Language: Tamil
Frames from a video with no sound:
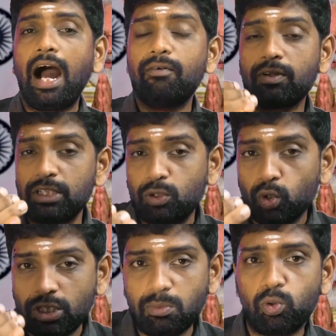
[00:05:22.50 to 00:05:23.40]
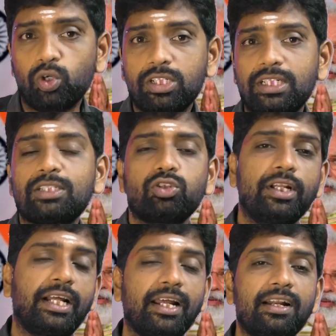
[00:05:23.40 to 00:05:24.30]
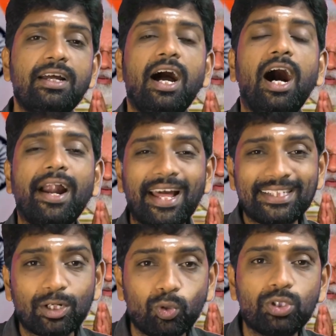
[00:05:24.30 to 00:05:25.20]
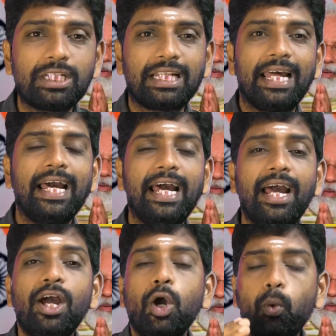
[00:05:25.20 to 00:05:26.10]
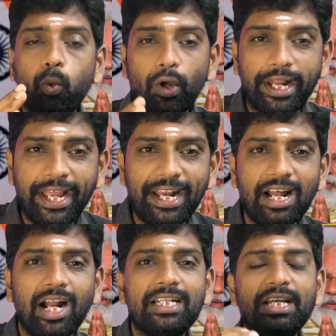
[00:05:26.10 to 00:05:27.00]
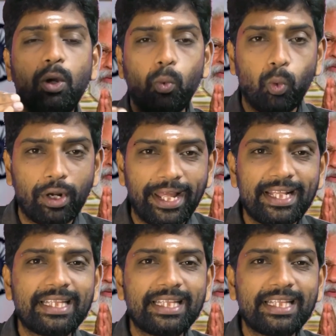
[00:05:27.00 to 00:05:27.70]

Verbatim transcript: அவர் வந்து கூட்டம் கூடுதுன்னு தான் சொல்லியிருக்காரு ஆனா அந்த கூட்டத்துல ஒரே நாடு ஒரே